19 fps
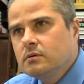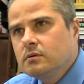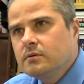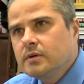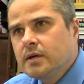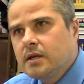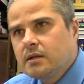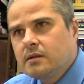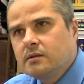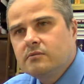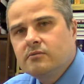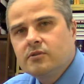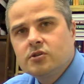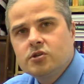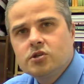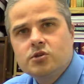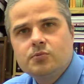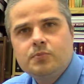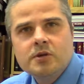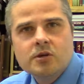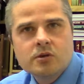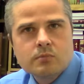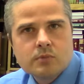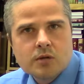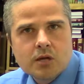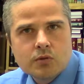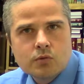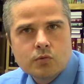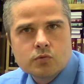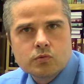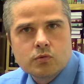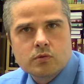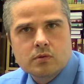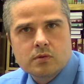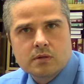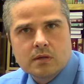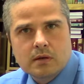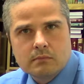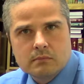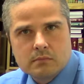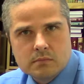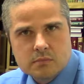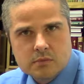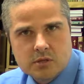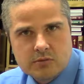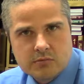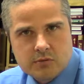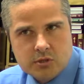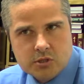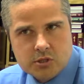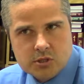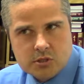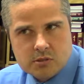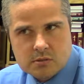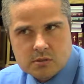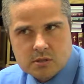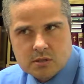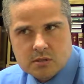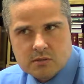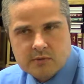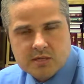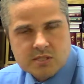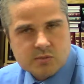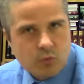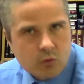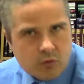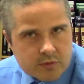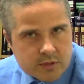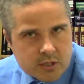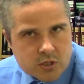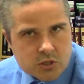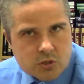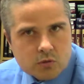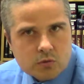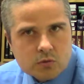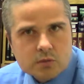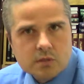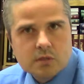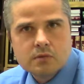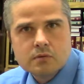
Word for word: говорят в 2001 году, кто-то там до 2008 даже года,